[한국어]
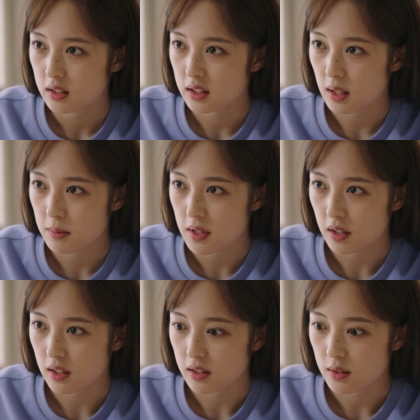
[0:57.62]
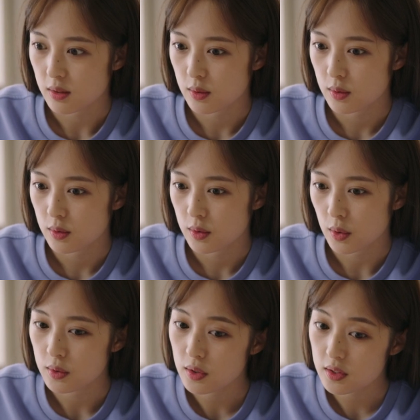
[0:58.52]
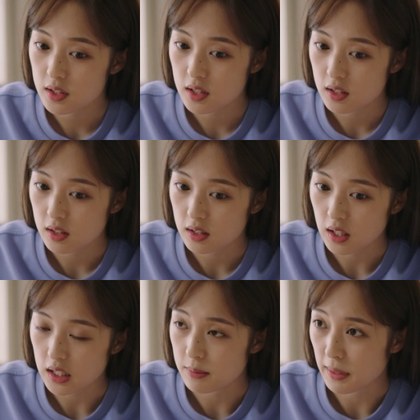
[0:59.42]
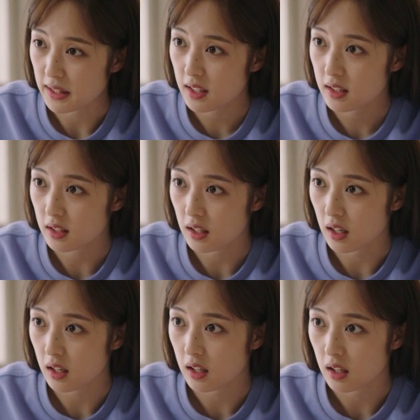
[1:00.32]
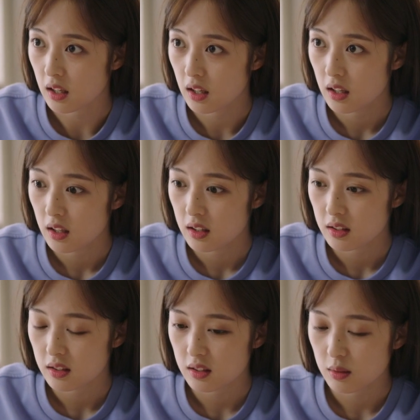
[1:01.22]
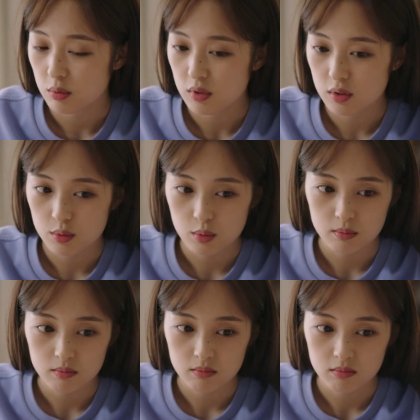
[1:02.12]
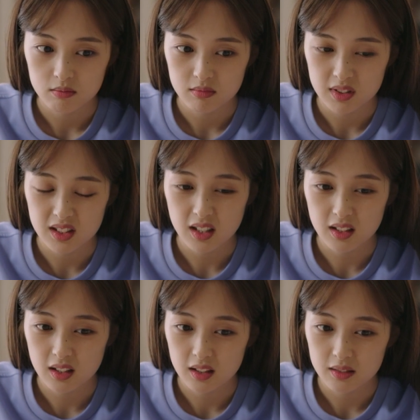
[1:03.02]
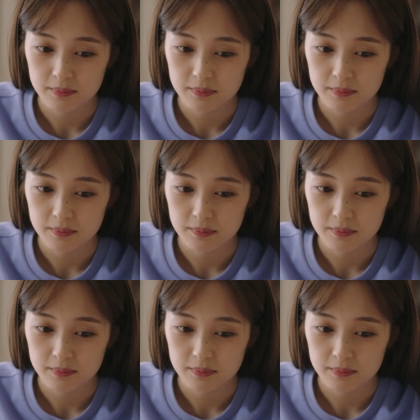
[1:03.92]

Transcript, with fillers: 그 남자가 전 여친을 다시 만나니까 기분이 좀 이상해.